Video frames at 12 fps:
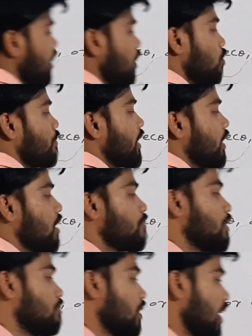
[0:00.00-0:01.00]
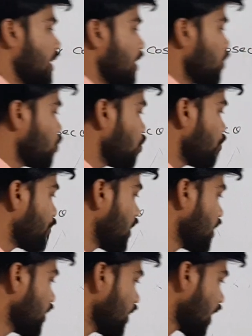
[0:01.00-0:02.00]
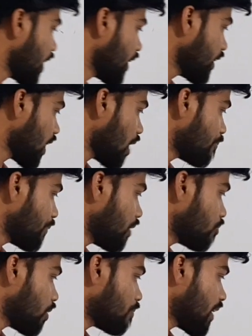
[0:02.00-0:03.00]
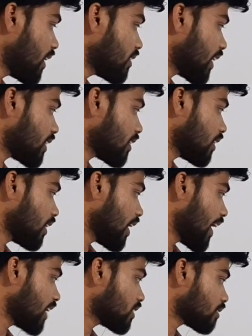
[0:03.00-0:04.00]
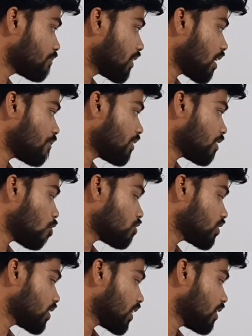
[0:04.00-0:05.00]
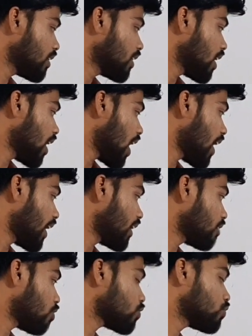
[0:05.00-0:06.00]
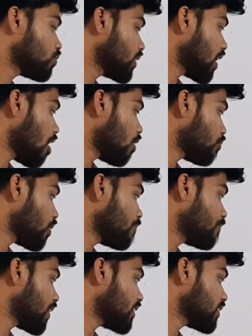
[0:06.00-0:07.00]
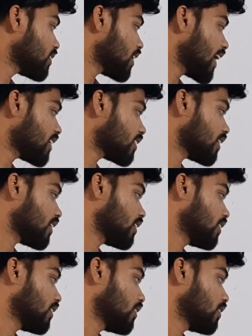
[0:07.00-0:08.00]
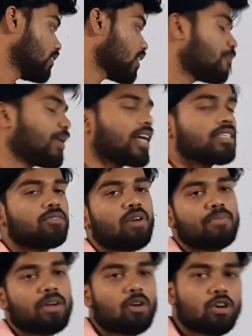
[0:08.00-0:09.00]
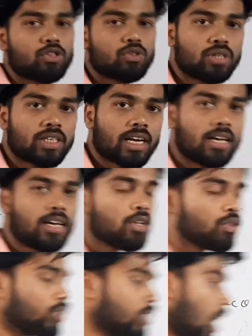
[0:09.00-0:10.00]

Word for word: के ट्रिगोनमेट्री का फार्मूला है तो मतलब कि अगर यहाँ पे वन माइनस एक्स है एक्स मतलब क्या मतलब कॉस ठीठा अग कॉस टू ठीठा और वन प्लस एक्स है जहाँ पर एक्स है वहाँ पे कॉस टू ठीठा तो